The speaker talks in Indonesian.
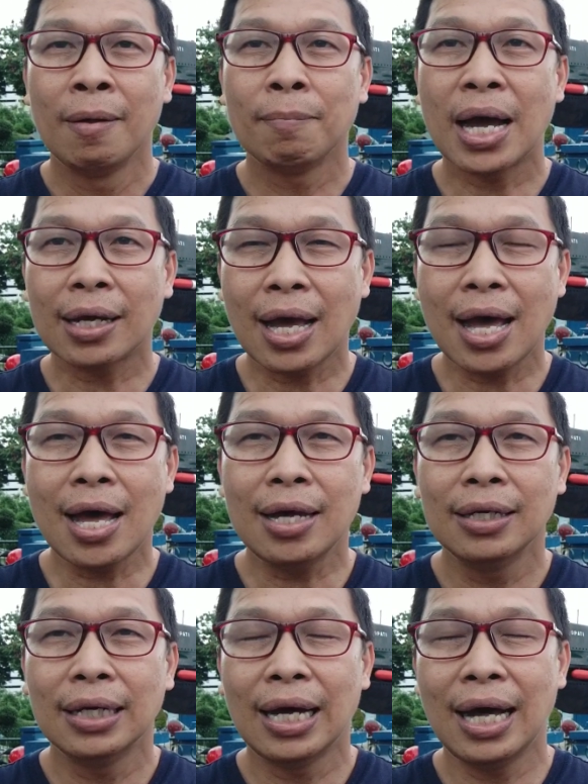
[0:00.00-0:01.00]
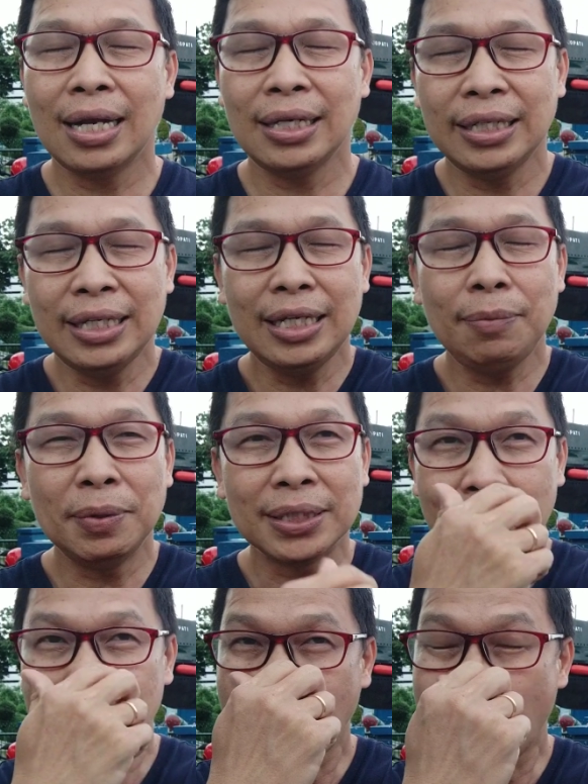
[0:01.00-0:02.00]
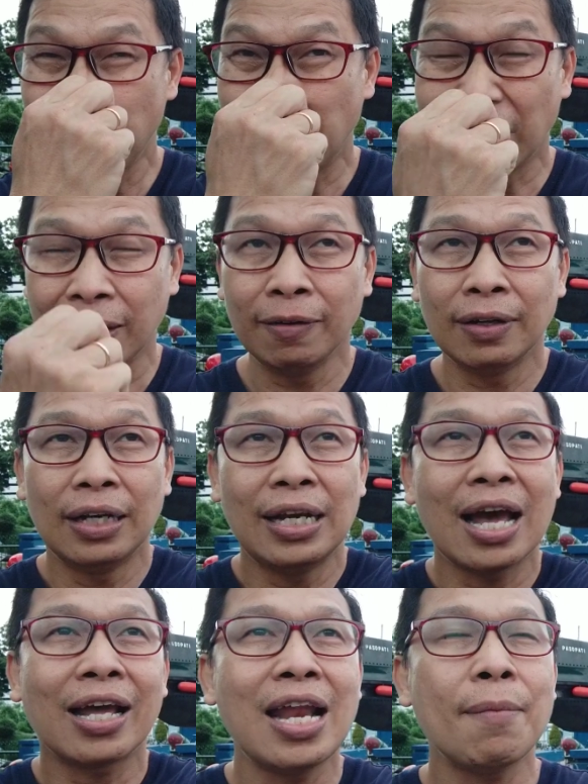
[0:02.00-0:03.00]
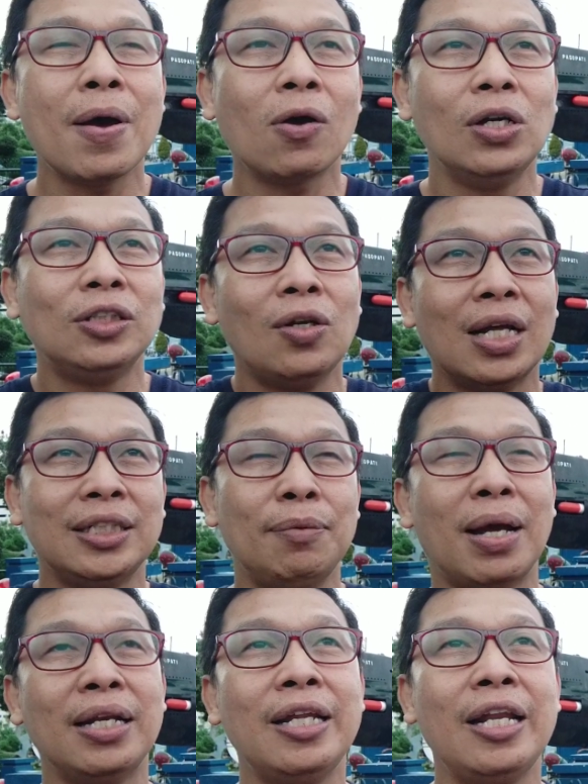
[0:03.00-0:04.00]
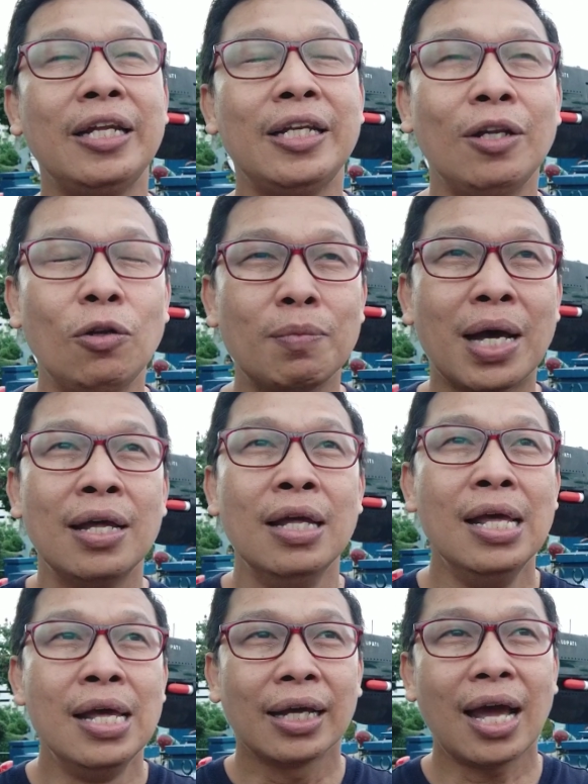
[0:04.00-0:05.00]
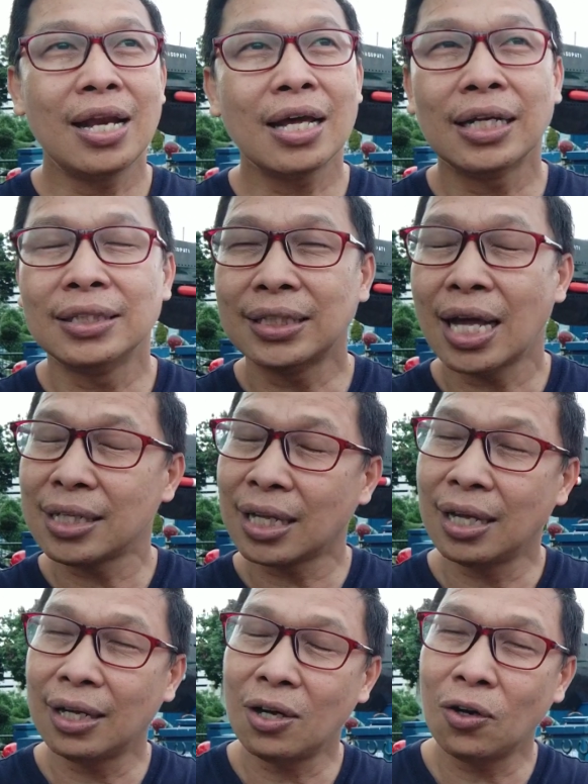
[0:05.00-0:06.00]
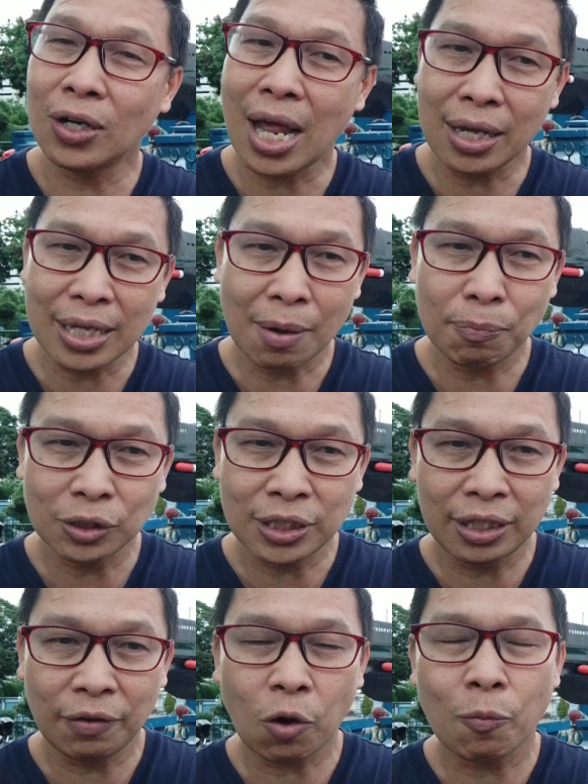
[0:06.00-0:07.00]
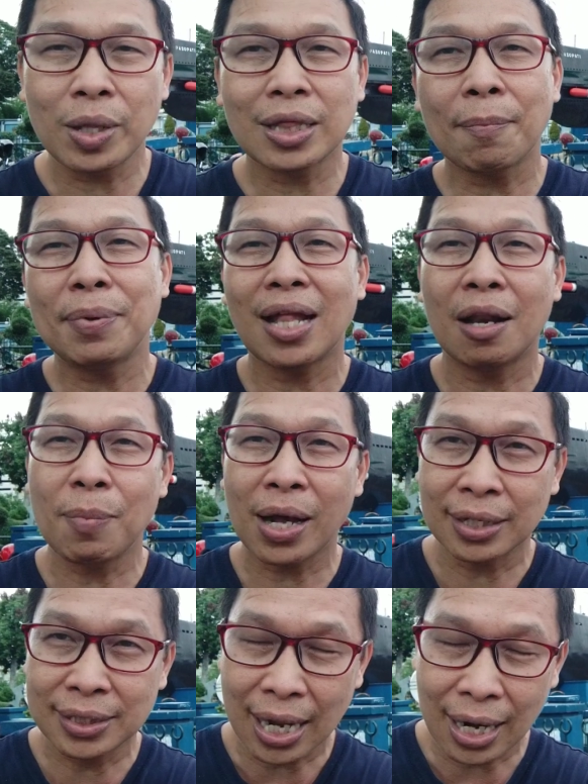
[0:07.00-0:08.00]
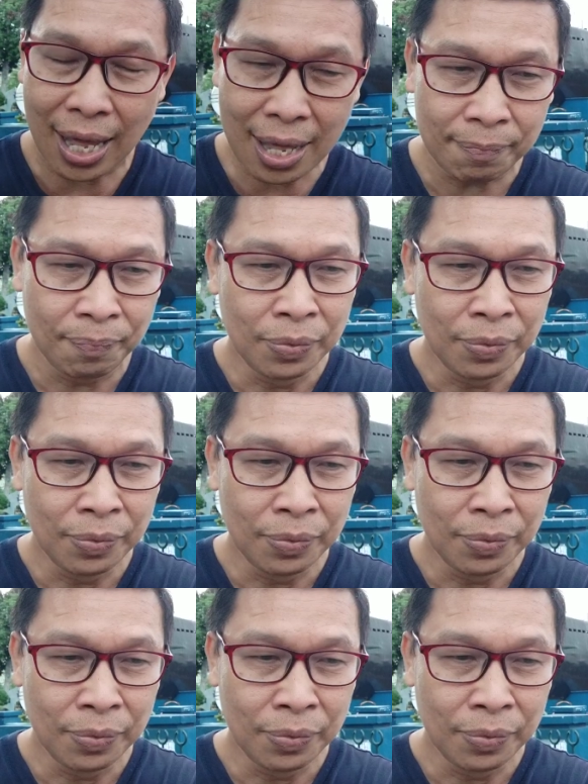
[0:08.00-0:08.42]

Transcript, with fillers: Maka hal ini bisa di cover. Nah, kenapa kok isolasi mandiri di rumah? Karena gejala orang yang positif COVID tapi tanpa gejala